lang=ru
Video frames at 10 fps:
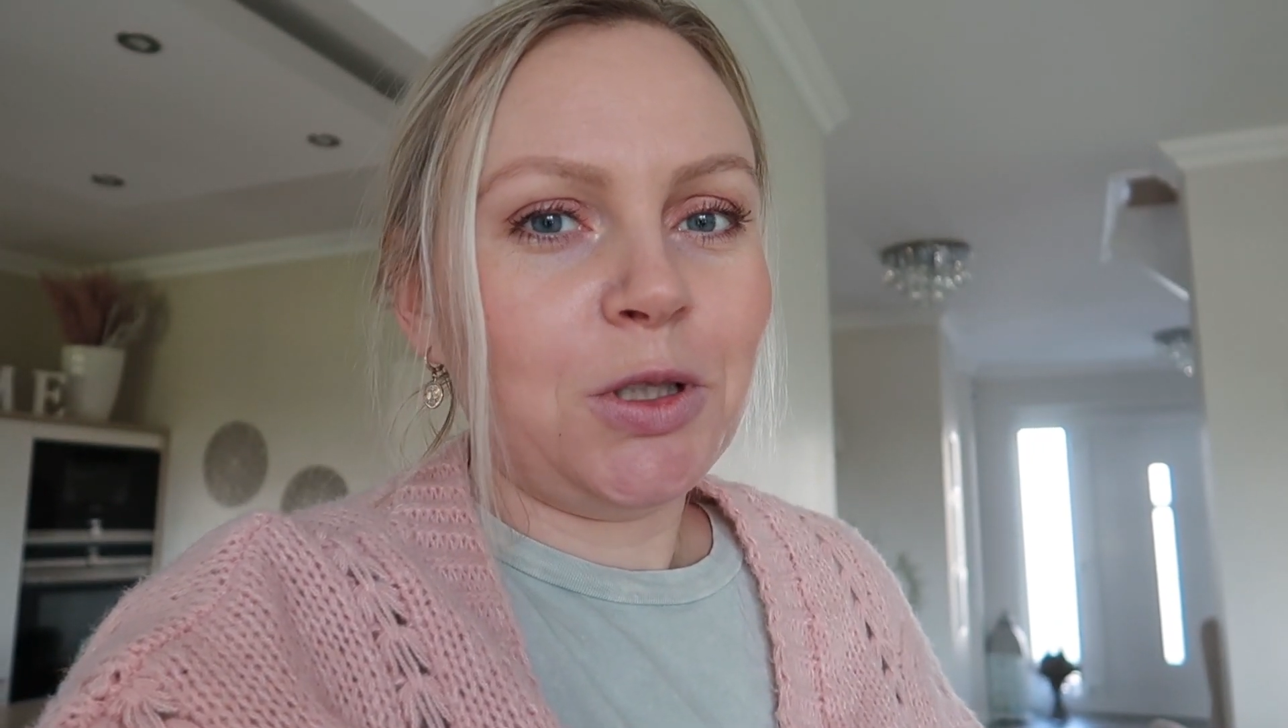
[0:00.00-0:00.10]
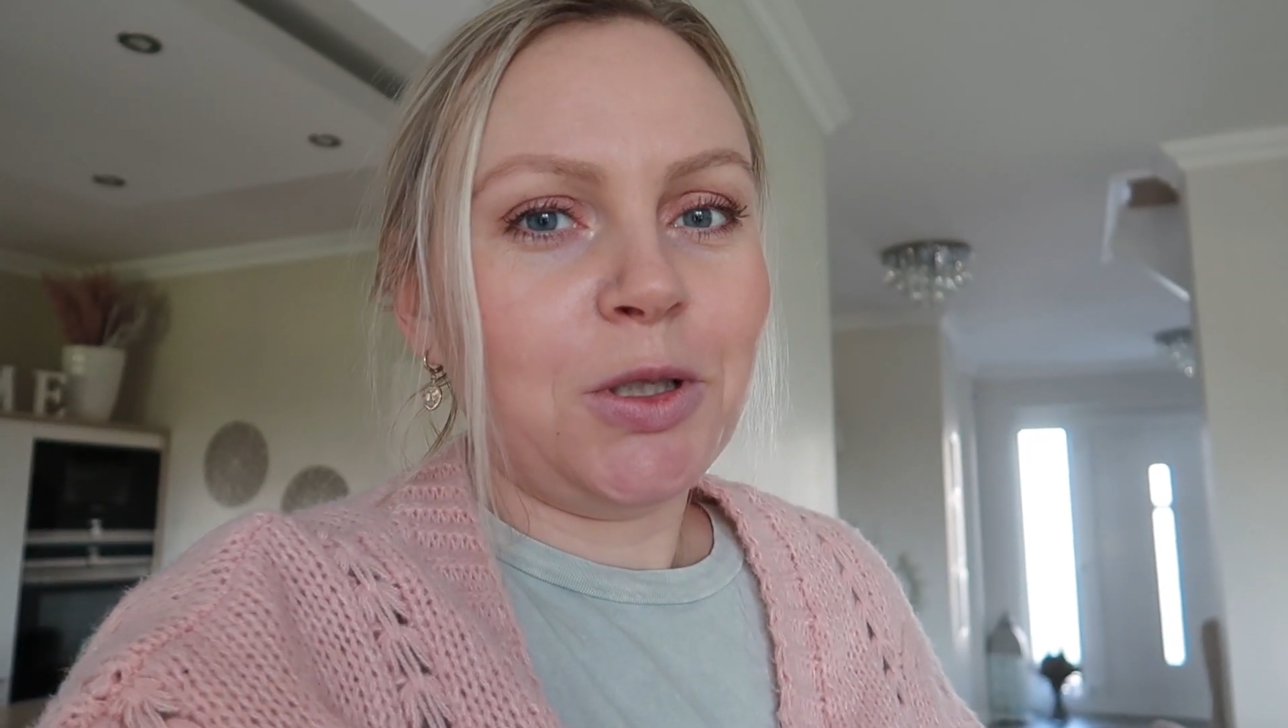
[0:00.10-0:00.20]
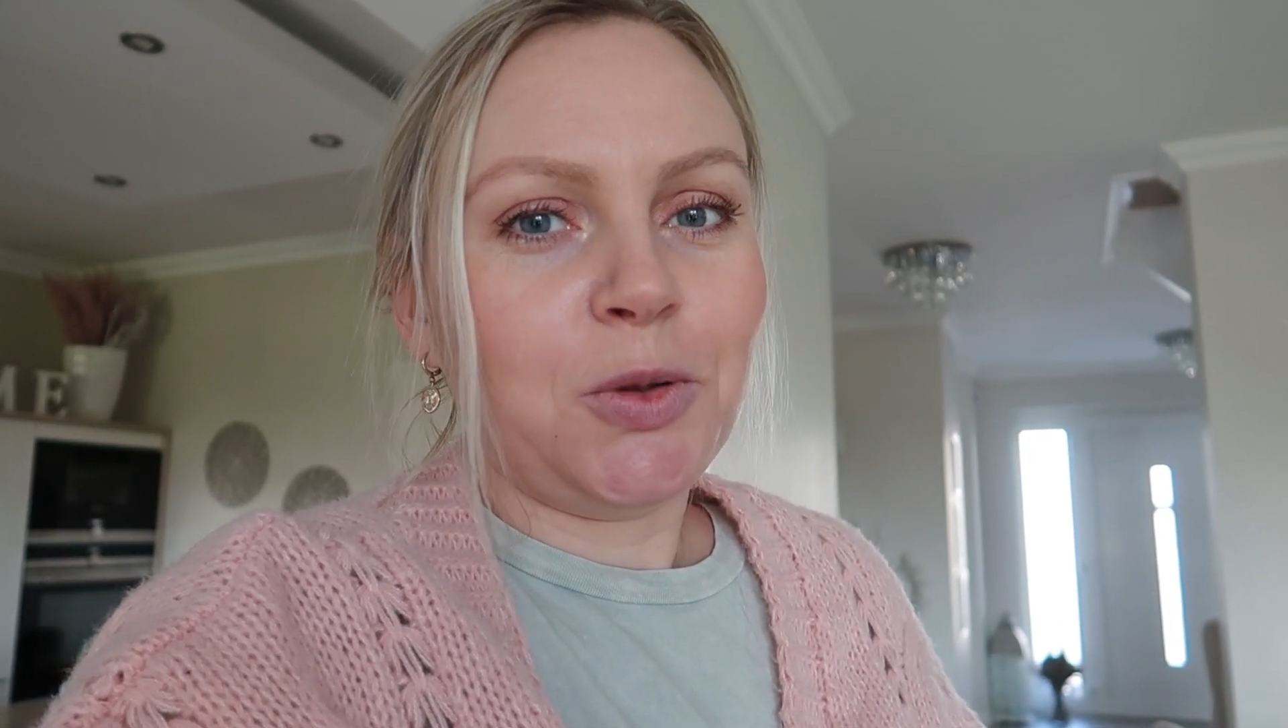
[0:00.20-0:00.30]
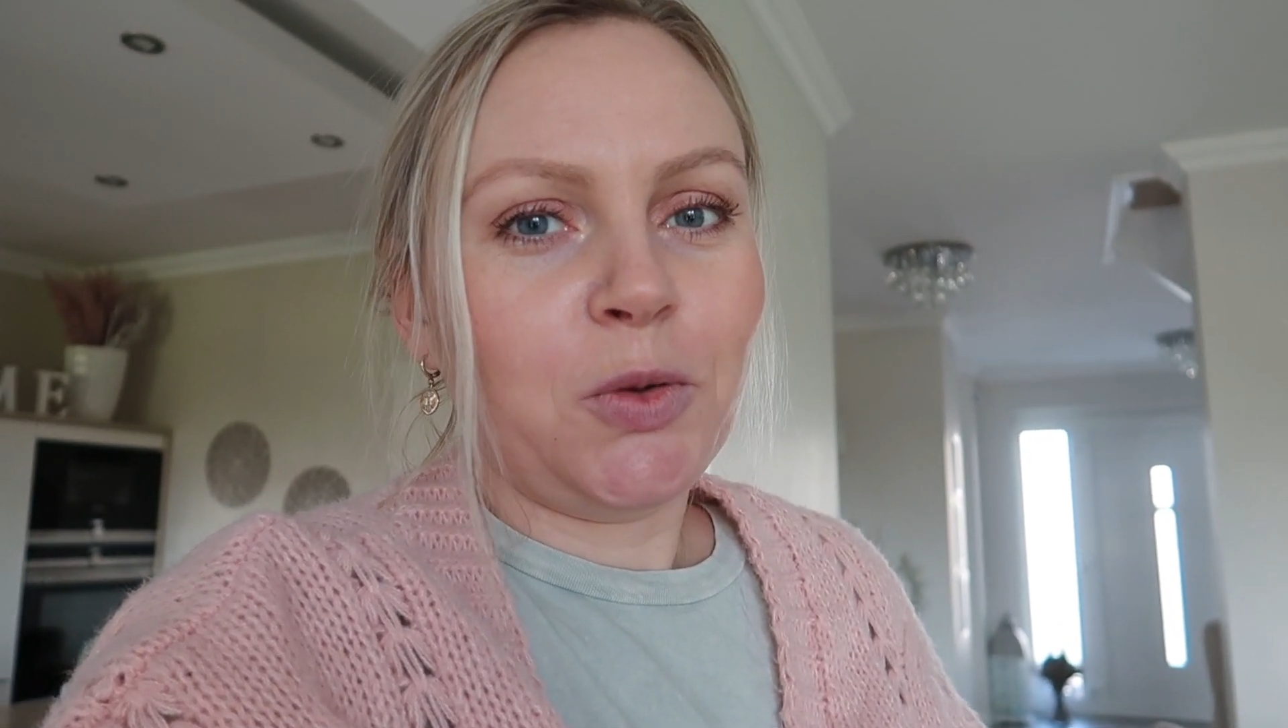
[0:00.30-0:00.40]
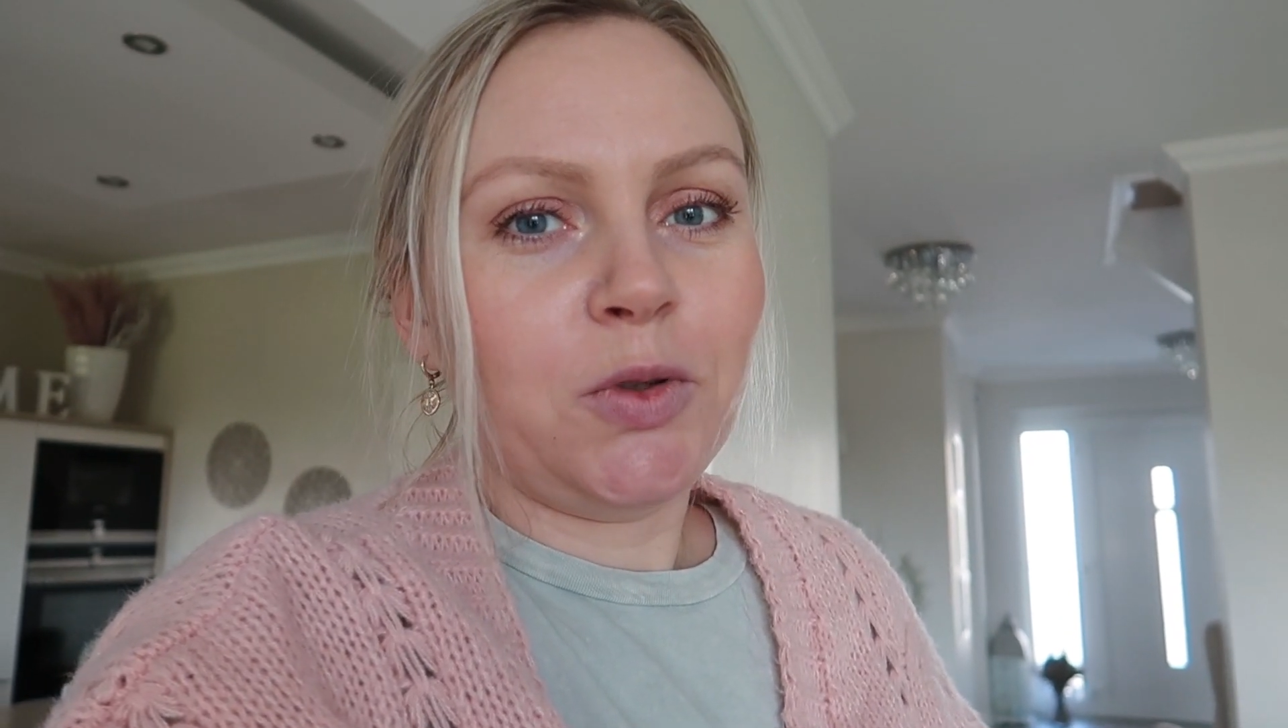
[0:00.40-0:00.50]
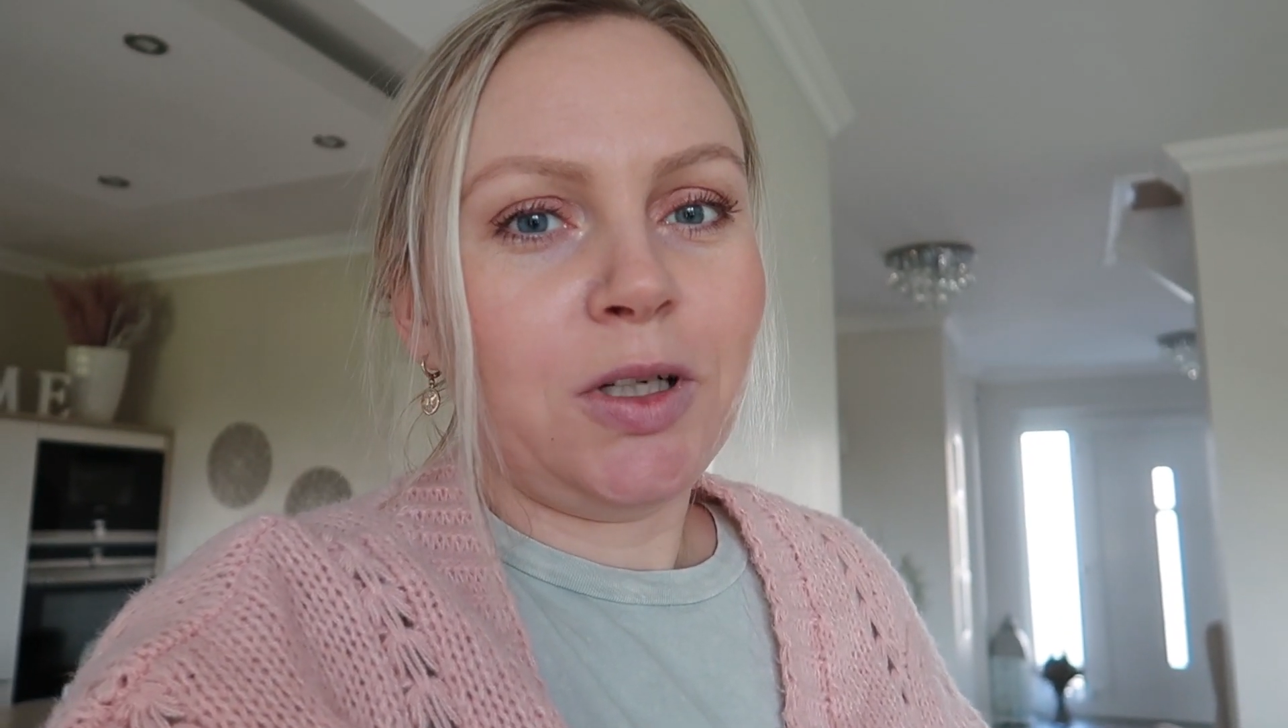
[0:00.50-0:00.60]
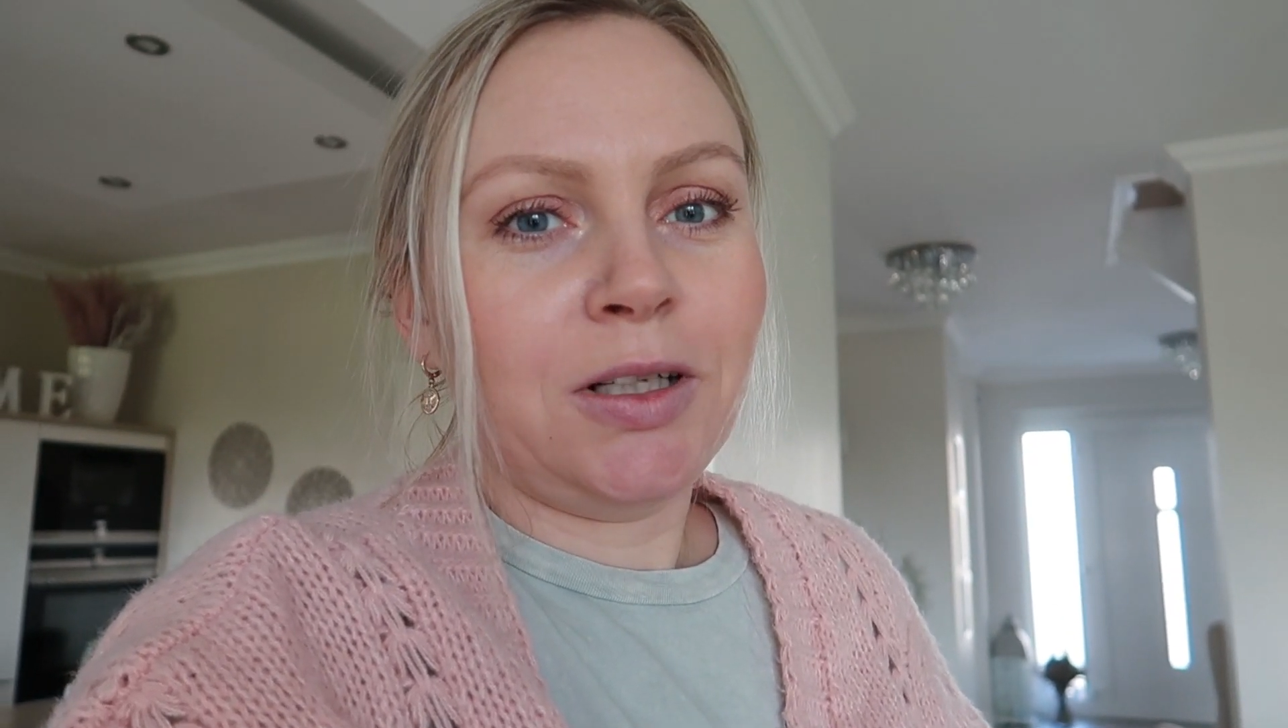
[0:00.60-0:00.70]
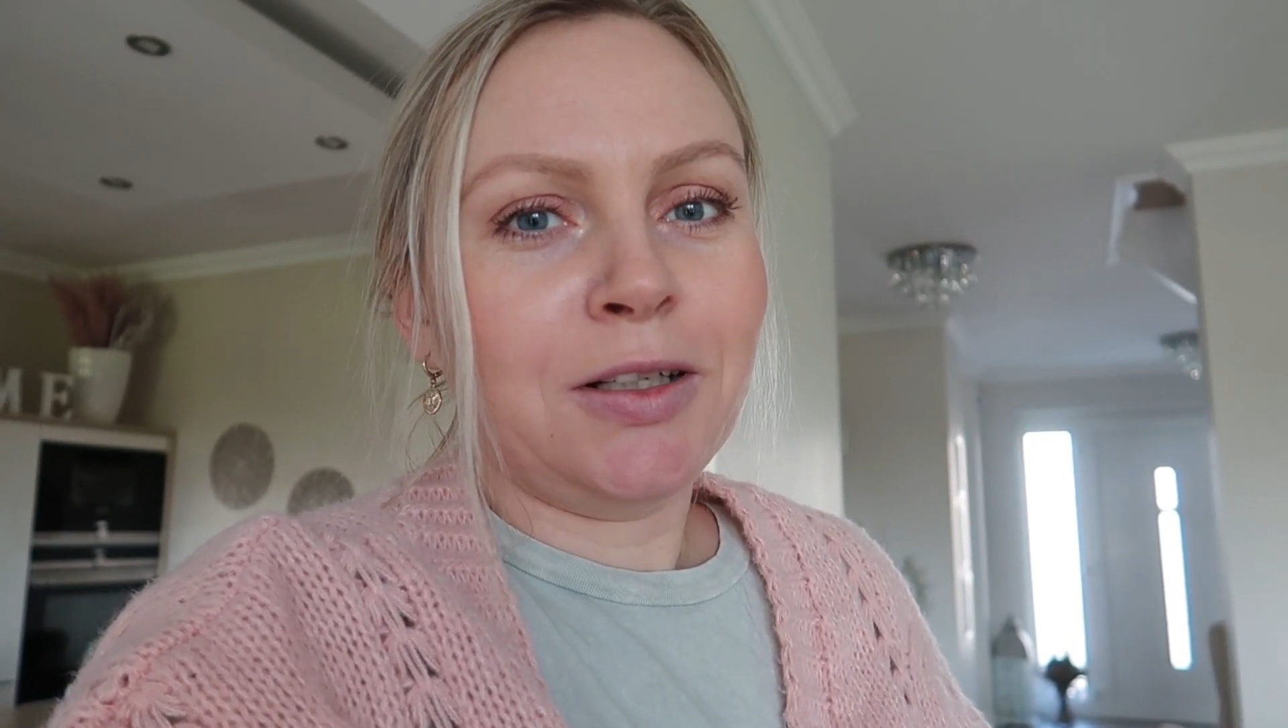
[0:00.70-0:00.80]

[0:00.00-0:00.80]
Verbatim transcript: не готово,